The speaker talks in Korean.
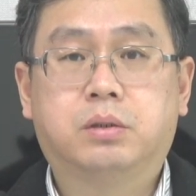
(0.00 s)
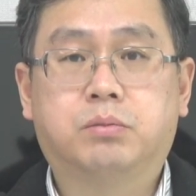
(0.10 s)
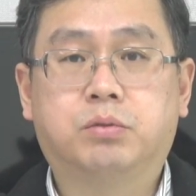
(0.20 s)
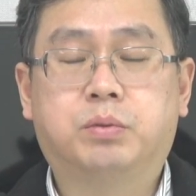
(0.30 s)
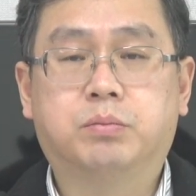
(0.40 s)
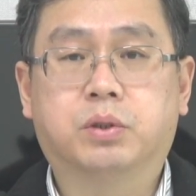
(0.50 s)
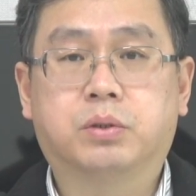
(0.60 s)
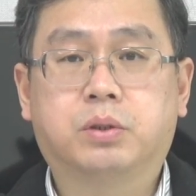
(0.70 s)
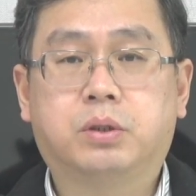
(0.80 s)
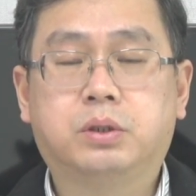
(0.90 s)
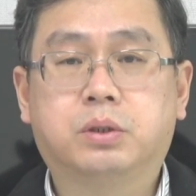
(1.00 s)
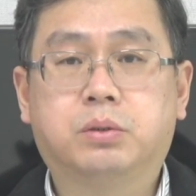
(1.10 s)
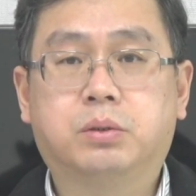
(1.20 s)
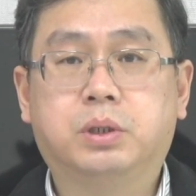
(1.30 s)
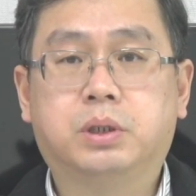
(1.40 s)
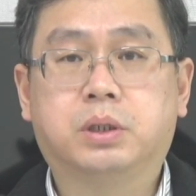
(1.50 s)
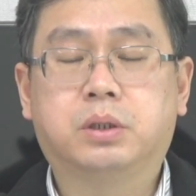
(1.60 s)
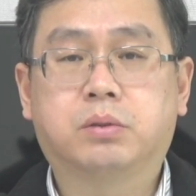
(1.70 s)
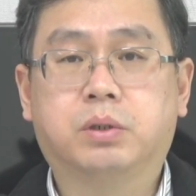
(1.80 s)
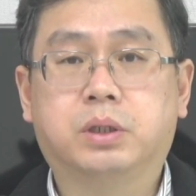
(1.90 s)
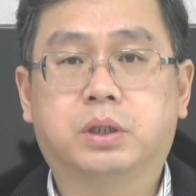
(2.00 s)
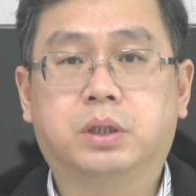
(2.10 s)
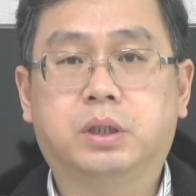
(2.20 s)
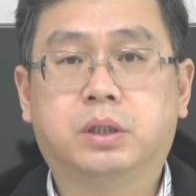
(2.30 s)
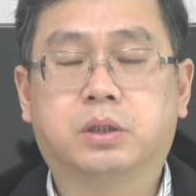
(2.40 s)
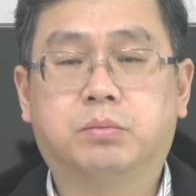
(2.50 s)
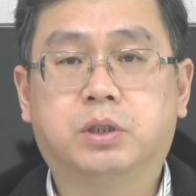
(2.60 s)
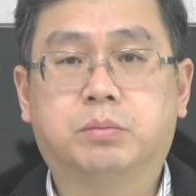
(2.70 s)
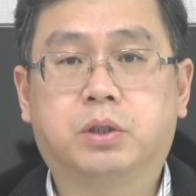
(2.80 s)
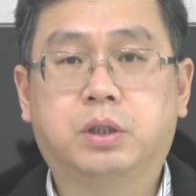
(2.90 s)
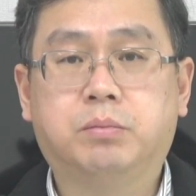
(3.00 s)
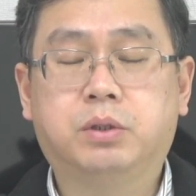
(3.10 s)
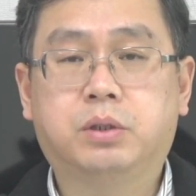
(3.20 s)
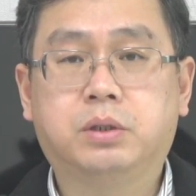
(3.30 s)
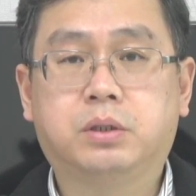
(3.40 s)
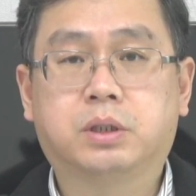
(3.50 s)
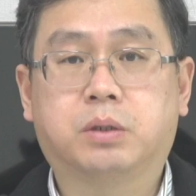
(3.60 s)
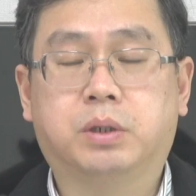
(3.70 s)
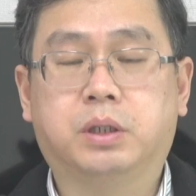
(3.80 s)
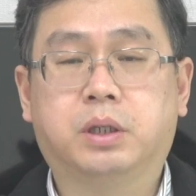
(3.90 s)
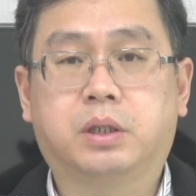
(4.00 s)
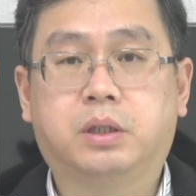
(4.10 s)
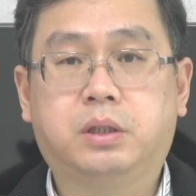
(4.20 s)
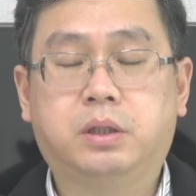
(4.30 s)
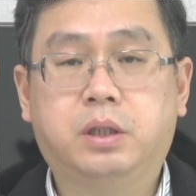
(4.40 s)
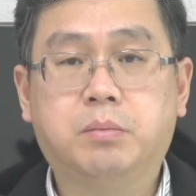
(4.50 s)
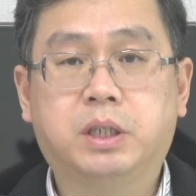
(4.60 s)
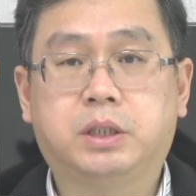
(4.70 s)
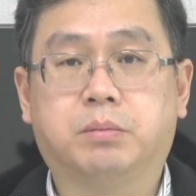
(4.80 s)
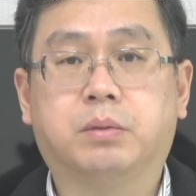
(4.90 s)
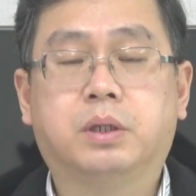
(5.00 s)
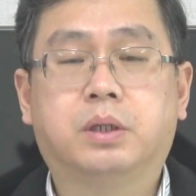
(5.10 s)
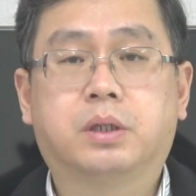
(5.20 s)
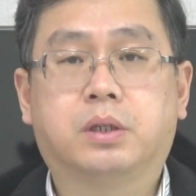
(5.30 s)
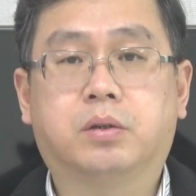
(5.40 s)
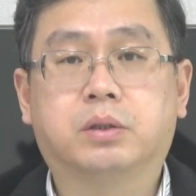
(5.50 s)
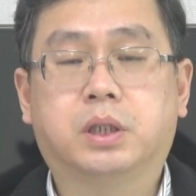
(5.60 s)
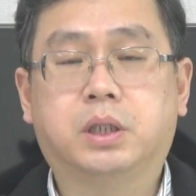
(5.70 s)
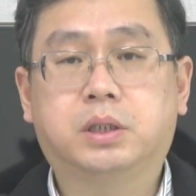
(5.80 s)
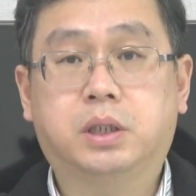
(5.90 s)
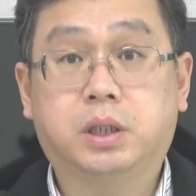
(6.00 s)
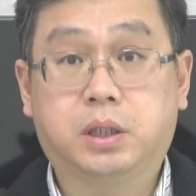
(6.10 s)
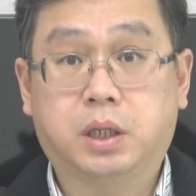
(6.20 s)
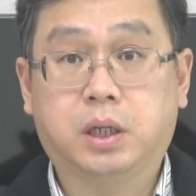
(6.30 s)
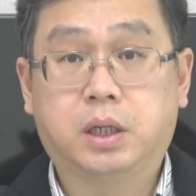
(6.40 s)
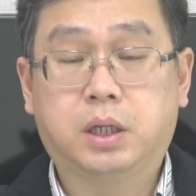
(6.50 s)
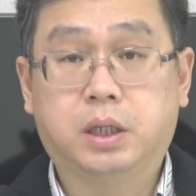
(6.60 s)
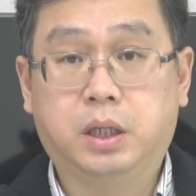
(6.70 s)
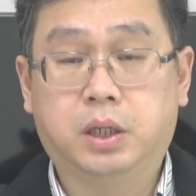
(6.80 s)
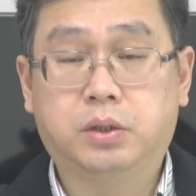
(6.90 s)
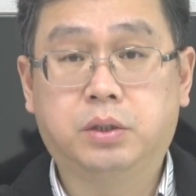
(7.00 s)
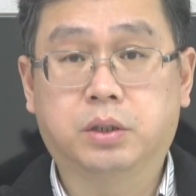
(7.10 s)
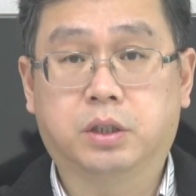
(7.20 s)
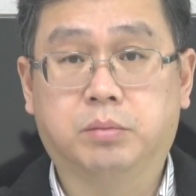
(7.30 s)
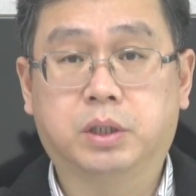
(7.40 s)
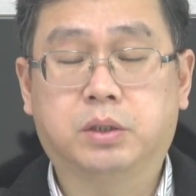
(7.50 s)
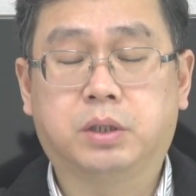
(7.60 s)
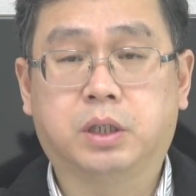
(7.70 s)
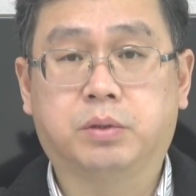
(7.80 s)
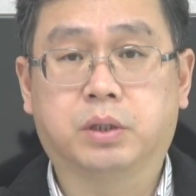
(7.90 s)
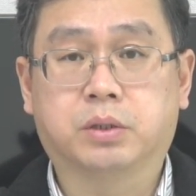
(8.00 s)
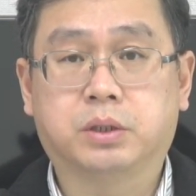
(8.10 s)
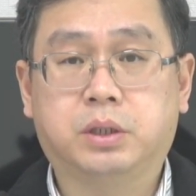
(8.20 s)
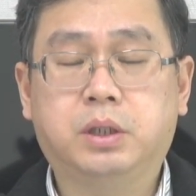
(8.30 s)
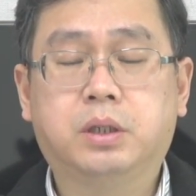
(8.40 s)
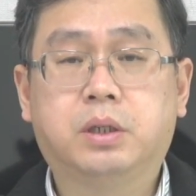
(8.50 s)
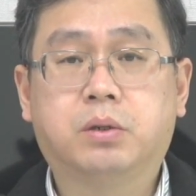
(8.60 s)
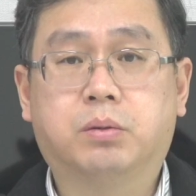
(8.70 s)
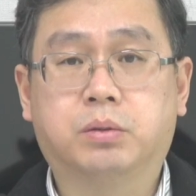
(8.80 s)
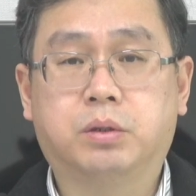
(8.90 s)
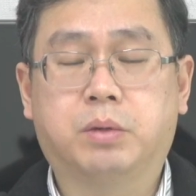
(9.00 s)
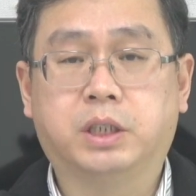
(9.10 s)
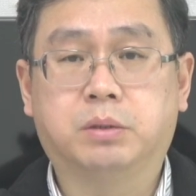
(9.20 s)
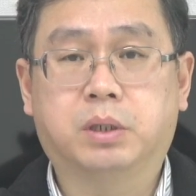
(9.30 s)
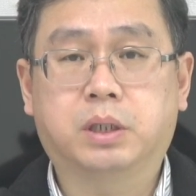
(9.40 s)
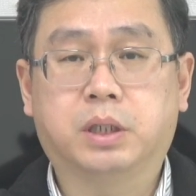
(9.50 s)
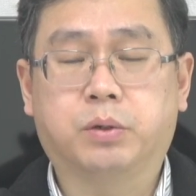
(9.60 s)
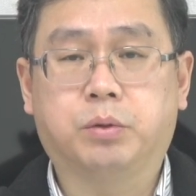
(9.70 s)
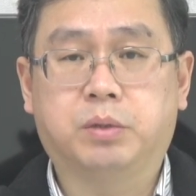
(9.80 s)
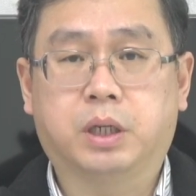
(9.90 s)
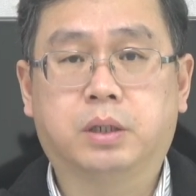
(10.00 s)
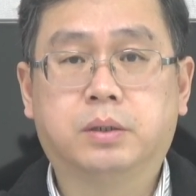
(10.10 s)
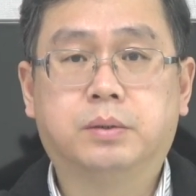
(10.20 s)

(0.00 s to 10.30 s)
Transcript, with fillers: 물품도 떨어지고 이제는 굉장히 점점 더 힘들어지는 상황인데 그때 마침 경찰이 찾았다. 이런 느낌이 전달이 되는 것이 오늘 마지막 내용입니다.